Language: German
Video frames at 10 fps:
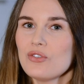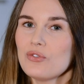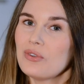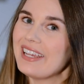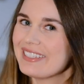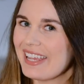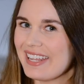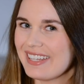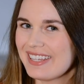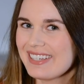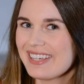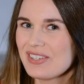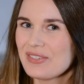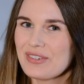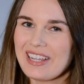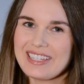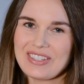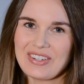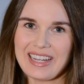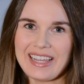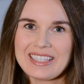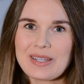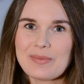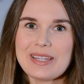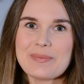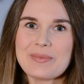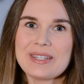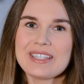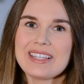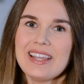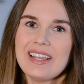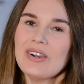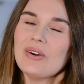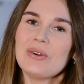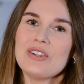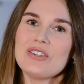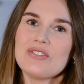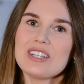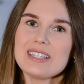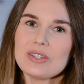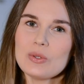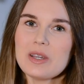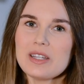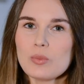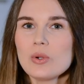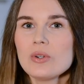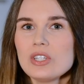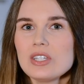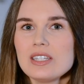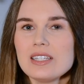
vielleicht geändert hat, vielleicht auch gleich geblieben ist und was ich über die Punkte,